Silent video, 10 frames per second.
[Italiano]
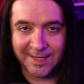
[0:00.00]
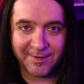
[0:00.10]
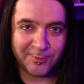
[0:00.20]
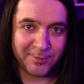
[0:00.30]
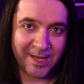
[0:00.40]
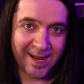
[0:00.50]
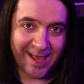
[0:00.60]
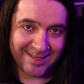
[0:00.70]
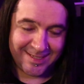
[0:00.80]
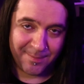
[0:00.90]
Salve a tutti
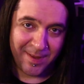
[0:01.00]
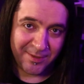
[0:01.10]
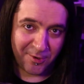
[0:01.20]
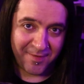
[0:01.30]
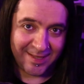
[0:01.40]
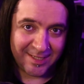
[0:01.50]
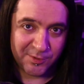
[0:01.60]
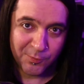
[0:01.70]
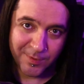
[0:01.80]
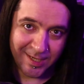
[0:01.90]
ragazzi e
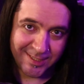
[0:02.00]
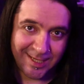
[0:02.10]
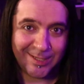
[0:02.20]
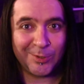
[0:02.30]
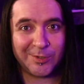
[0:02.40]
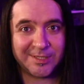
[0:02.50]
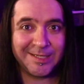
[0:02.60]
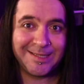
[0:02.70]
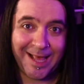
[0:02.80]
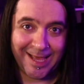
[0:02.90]
bentrovati su Crystal
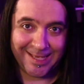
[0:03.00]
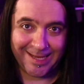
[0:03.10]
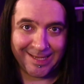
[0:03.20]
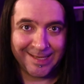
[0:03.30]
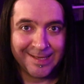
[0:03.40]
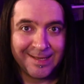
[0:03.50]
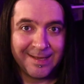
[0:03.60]
Cross Diary.